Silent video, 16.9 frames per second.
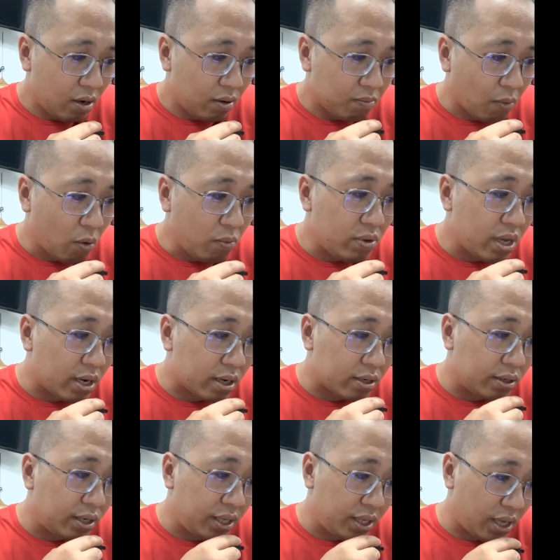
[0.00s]
4 giờ
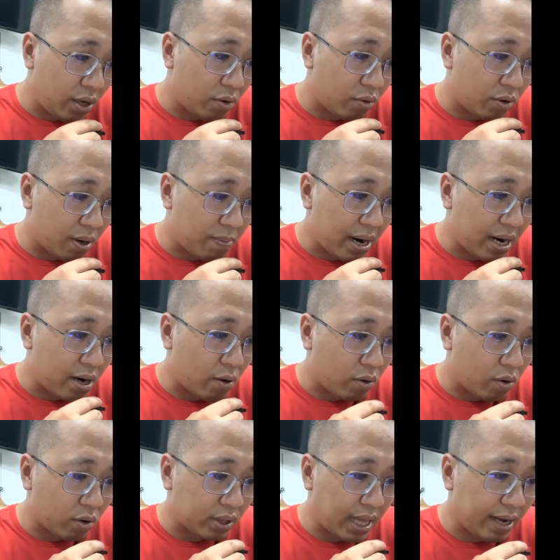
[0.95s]
rưỡi chiều là bắt đầu
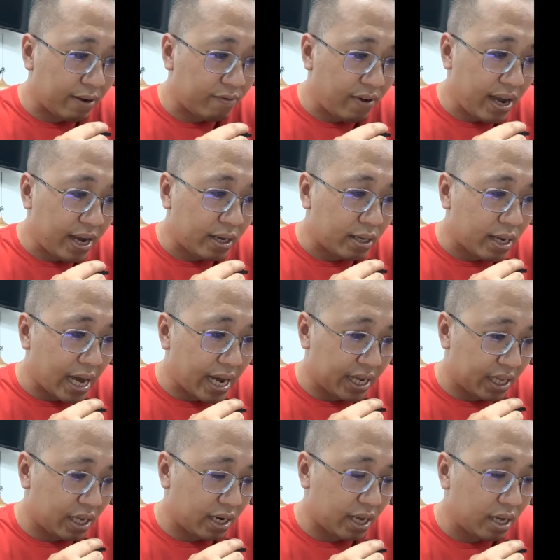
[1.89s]
ngồi tán phét đầy
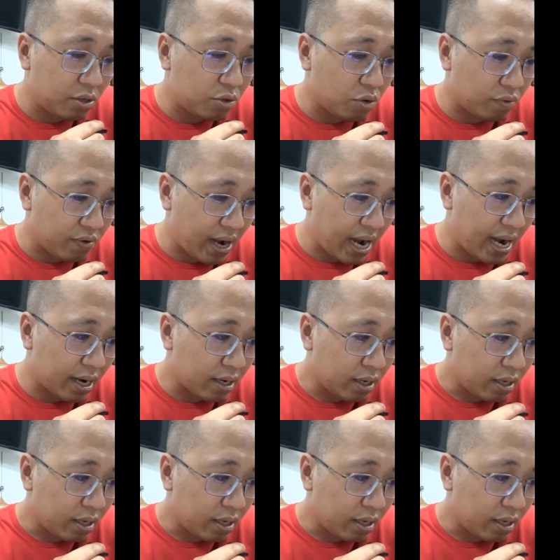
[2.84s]
trên ghế sofa